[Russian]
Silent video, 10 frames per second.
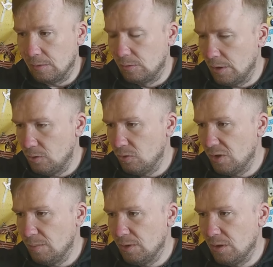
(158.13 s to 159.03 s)
Кстати, он
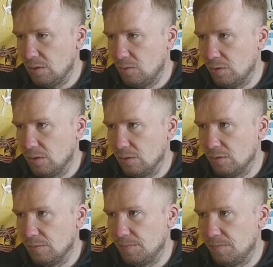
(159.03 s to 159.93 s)
самый дорогой, я так
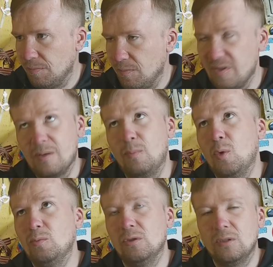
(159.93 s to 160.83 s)

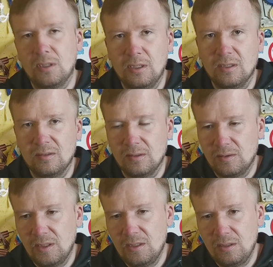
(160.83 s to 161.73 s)
запомнил наконец-то
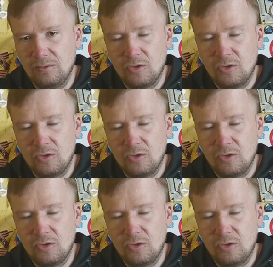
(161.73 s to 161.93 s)
ценники.